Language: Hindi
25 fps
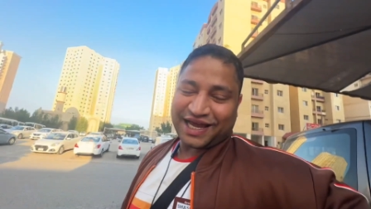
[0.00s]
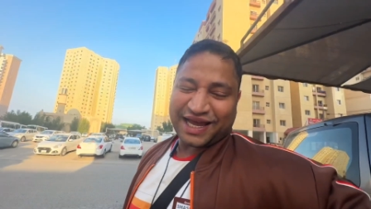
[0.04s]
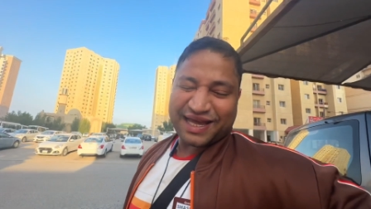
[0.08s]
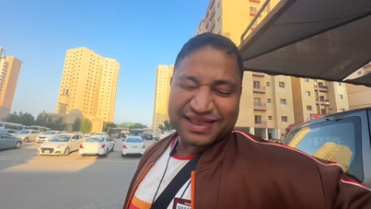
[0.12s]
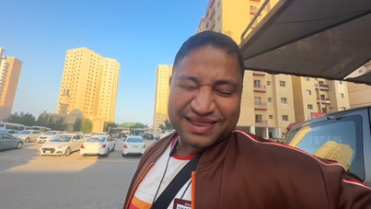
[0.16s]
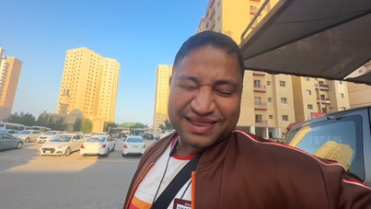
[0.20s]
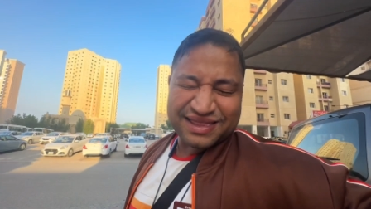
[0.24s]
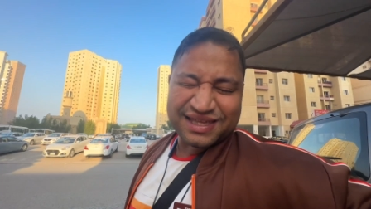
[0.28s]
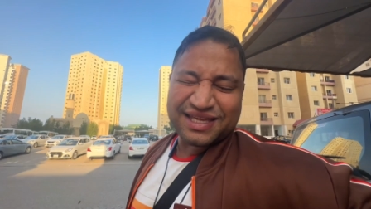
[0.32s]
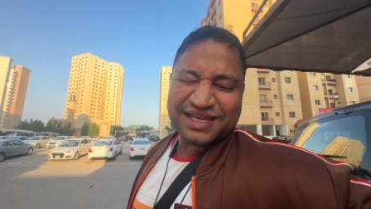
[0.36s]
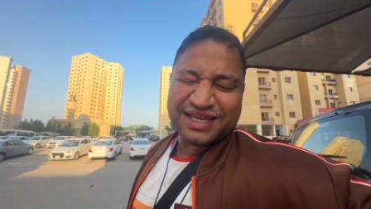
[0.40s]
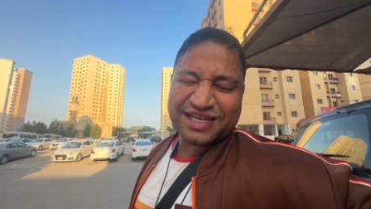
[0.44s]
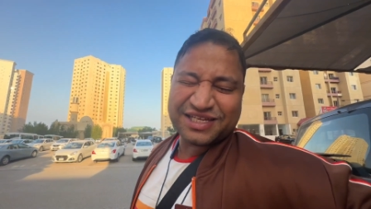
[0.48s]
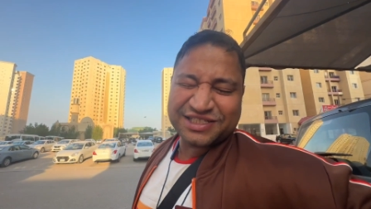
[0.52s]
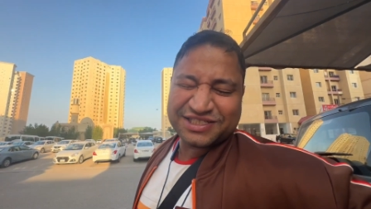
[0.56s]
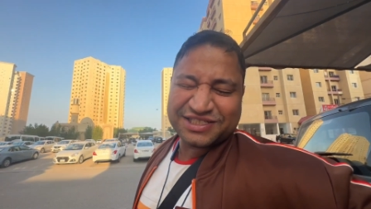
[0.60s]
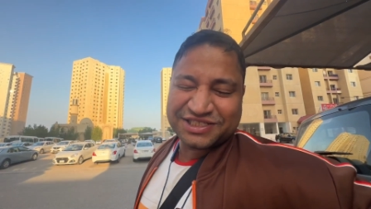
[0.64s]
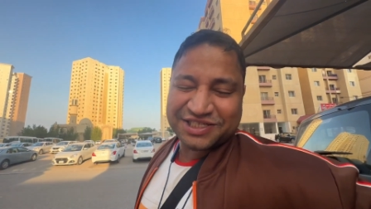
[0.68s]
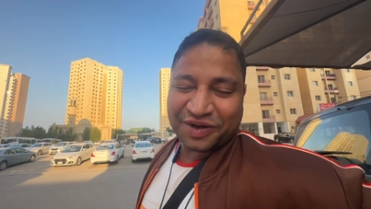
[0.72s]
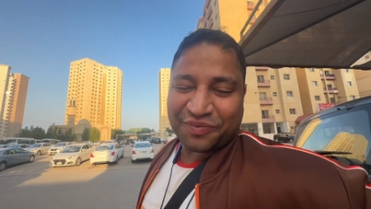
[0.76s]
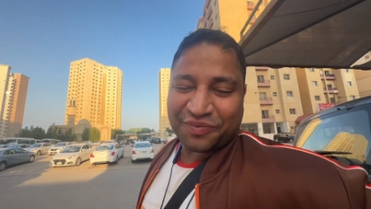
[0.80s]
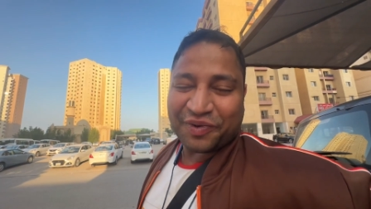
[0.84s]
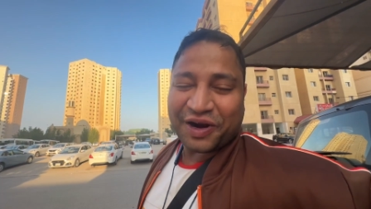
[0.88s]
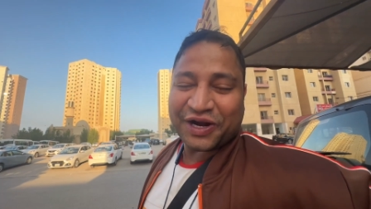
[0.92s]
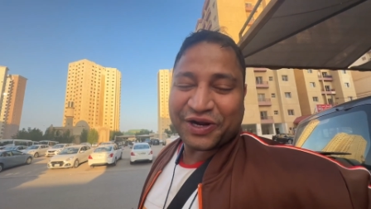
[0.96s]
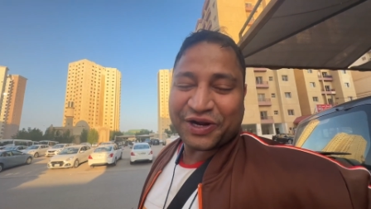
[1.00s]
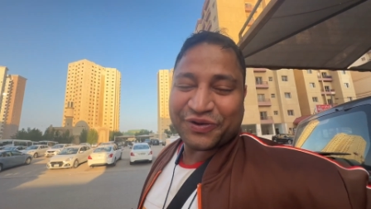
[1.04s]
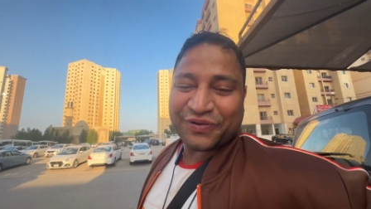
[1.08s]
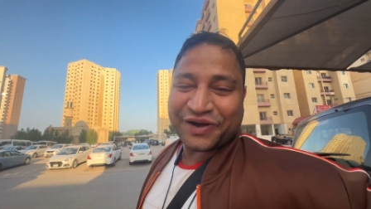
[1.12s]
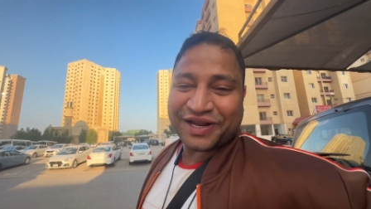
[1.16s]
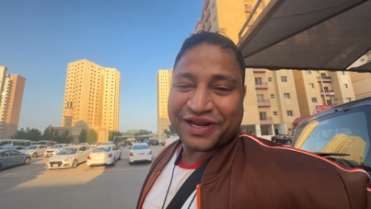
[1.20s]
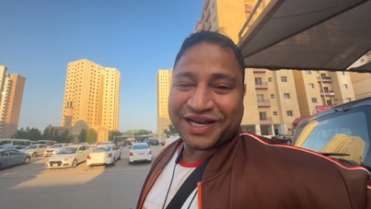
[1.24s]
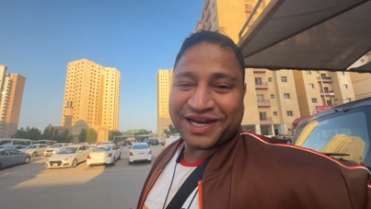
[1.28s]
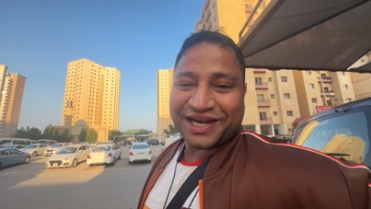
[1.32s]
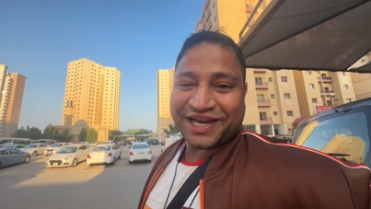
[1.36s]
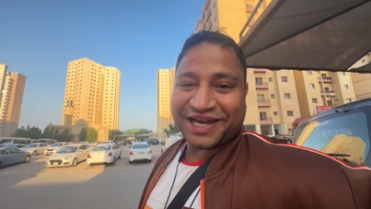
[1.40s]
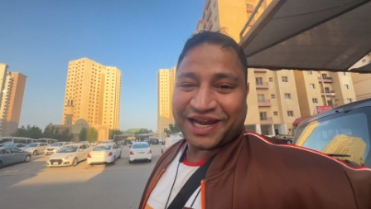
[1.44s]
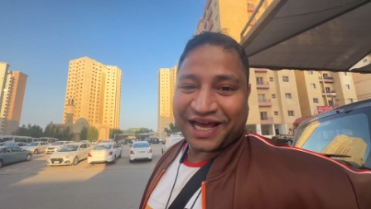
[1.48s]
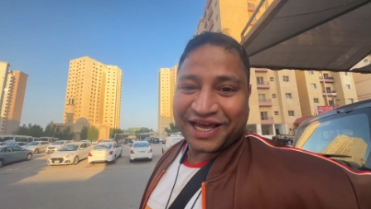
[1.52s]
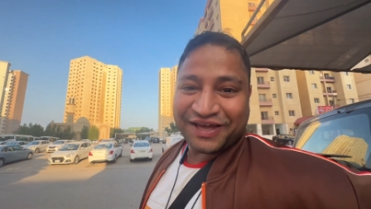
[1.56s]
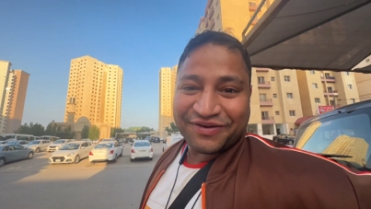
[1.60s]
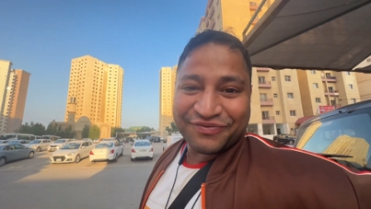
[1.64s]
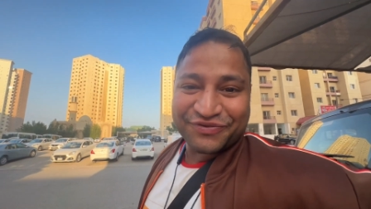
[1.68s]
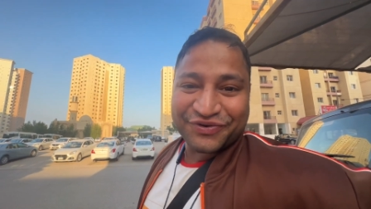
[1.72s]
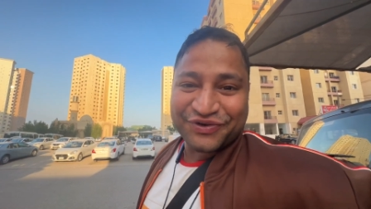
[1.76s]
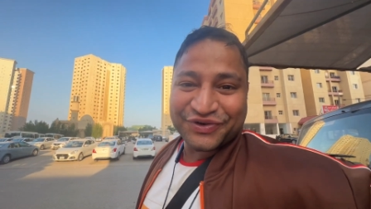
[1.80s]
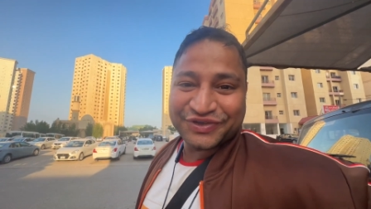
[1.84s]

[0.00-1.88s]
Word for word: ऐसी ही जोमेटो वाली लाइफ